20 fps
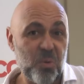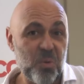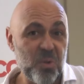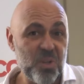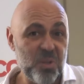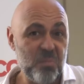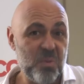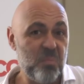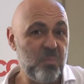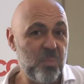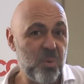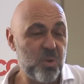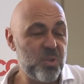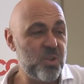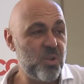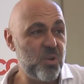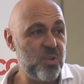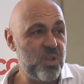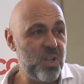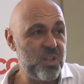quindi mi
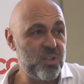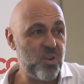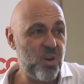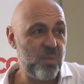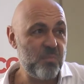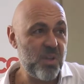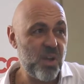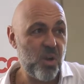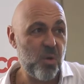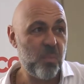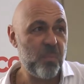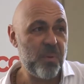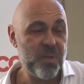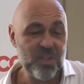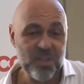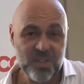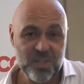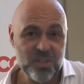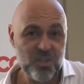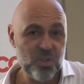porterò dietro la mia
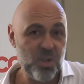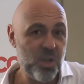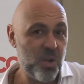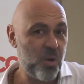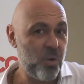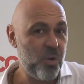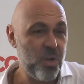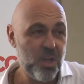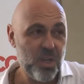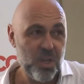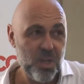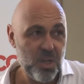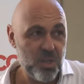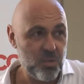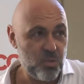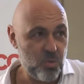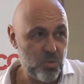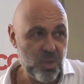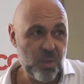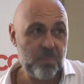compagnia di giro,
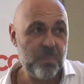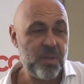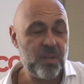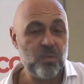Giuseppe